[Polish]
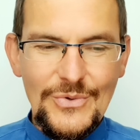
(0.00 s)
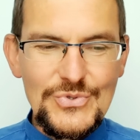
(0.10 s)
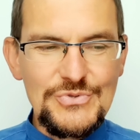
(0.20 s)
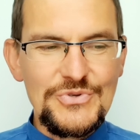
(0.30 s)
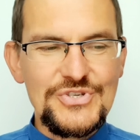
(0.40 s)

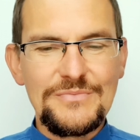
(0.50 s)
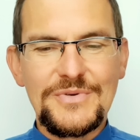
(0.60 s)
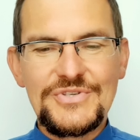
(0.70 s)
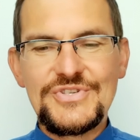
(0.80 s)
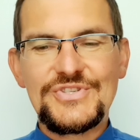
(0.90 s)

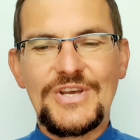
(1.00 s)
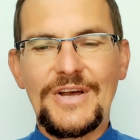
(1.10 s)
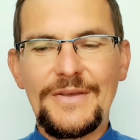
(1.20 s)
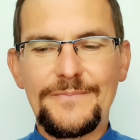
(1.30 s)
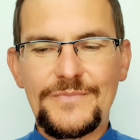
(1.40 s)
Usłyszymy
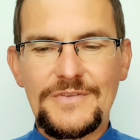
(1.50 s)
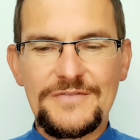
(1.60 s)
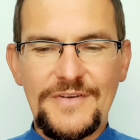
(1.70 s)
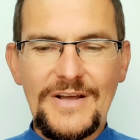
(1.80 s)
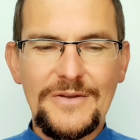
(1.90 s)
dzisiaj
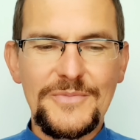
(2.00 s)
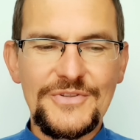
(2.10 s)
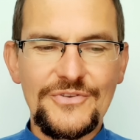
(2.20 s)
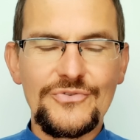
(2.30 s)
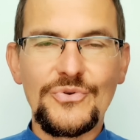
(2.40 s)

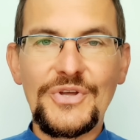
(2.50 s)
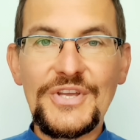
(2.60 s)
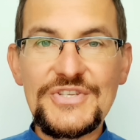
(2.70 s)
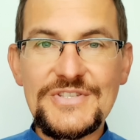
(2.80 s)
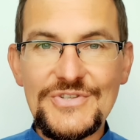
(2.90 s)
fragment, który
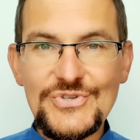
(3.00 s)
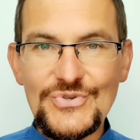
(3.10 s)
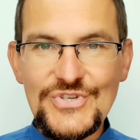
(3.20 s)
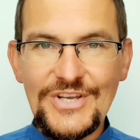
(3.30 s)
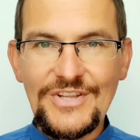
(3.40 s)
jest
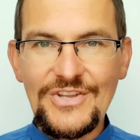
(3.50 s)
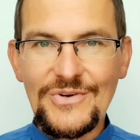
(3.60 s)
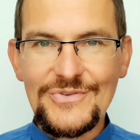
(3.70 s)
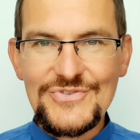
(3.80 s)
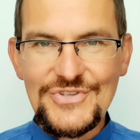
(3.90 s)

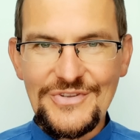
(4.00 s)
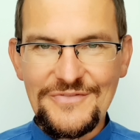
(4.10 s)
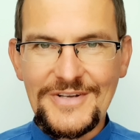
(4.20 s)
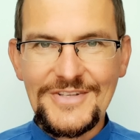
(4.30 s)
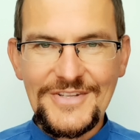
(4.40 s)
codziennie
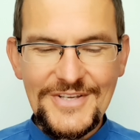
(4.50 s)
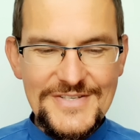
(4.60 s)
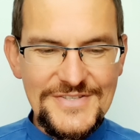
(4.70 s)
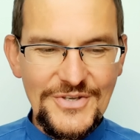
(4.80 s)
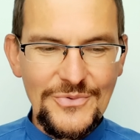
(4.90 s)
odczytywany na
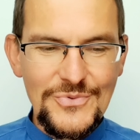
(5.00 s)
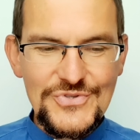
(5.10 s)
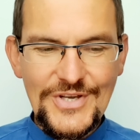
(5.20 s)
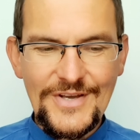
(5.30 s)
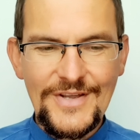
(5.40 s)
Jasnej
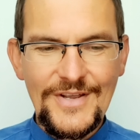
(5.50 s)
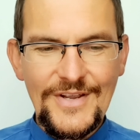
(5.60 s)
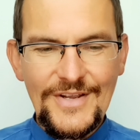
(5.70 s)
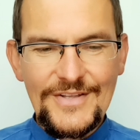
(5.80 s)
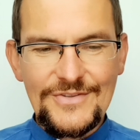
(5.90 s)
Górze.
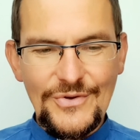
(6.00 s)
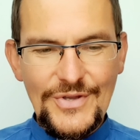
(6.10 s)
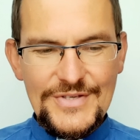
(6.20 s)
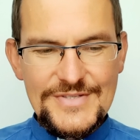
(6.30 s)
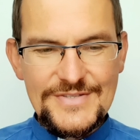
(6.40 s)
To
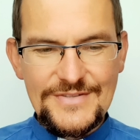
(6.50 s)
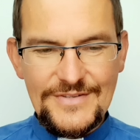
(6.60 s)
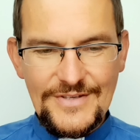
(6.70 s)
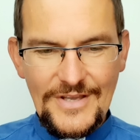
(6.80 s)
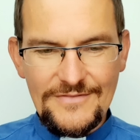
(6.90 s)
jest
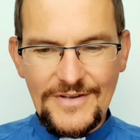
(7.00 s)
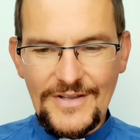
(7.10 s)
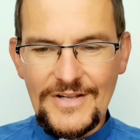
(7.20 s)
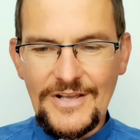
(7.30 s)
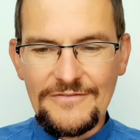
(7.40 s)
y,
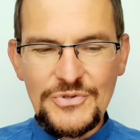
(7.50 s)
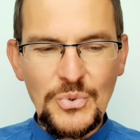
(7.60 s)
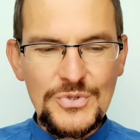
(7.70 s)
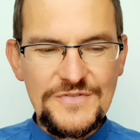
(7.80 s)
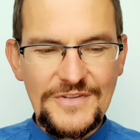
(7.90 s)
Ewangelia
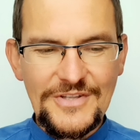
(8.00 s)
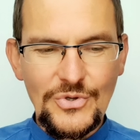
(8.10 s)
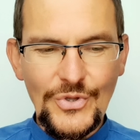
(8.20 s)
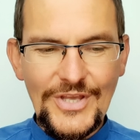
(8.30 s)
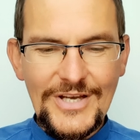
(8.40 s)
według
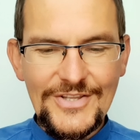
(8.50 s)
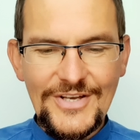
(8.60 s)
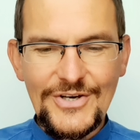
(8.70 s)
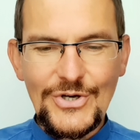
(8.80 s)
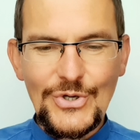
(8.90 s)
świętego
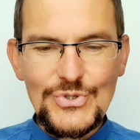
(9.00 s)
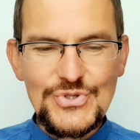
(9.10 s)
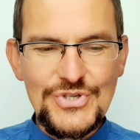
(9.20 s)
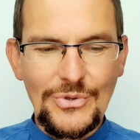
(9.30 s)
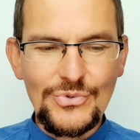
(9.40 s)
Jana,
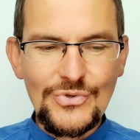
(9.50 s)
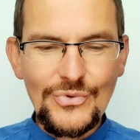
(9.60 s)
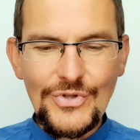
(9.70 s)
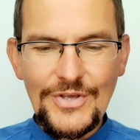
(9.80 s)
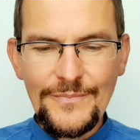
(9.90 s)
rozdział
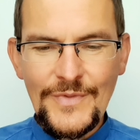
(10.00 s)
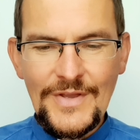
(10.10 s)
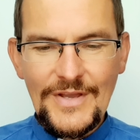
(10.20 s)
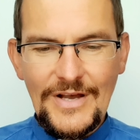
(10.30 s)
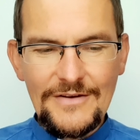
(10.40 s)
drugi,
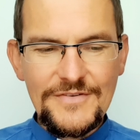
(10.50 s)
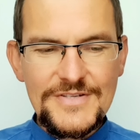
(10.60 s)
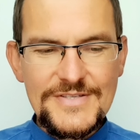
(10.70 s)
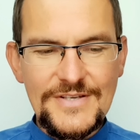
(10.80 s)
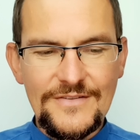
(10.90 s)
a
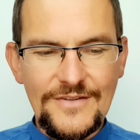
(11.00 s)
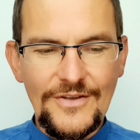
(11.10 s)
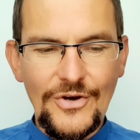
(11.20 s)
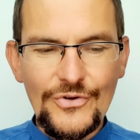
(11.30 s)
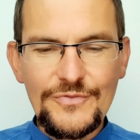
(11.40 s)

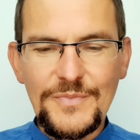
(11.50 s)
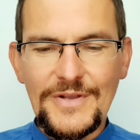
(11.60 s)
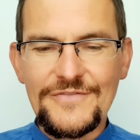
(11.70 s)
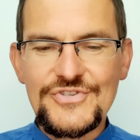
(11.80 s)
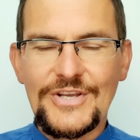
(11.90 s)
wersety od
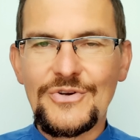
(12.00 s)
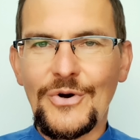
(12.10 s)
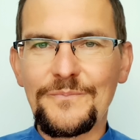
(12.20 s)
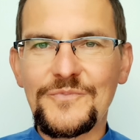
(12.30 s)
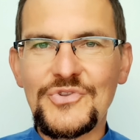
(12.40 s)

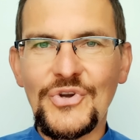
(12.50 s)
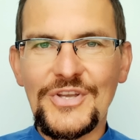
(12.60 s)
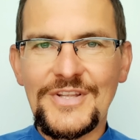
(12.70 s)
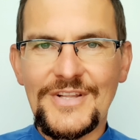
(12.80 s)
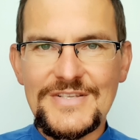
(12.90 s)
pierwszego do
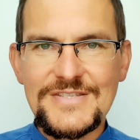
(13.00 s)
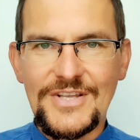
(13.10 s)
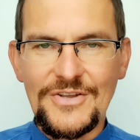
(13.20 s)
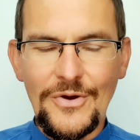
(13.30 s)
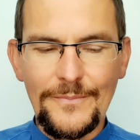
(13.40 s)

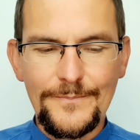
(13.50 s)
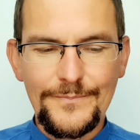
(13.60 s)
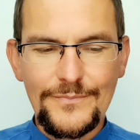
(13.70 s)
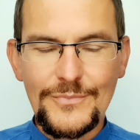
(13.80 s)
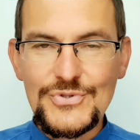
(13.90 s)
jedenastego.
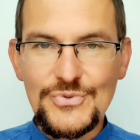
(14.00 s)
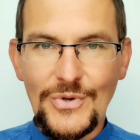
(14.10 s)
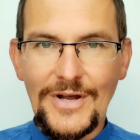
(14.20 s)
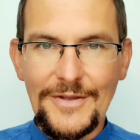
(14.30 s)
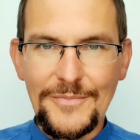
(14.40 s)

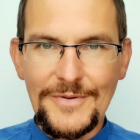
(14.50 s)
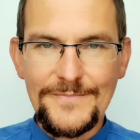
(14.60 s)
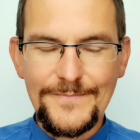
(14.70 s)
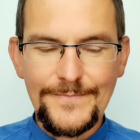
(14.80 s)
Posłuchajmy.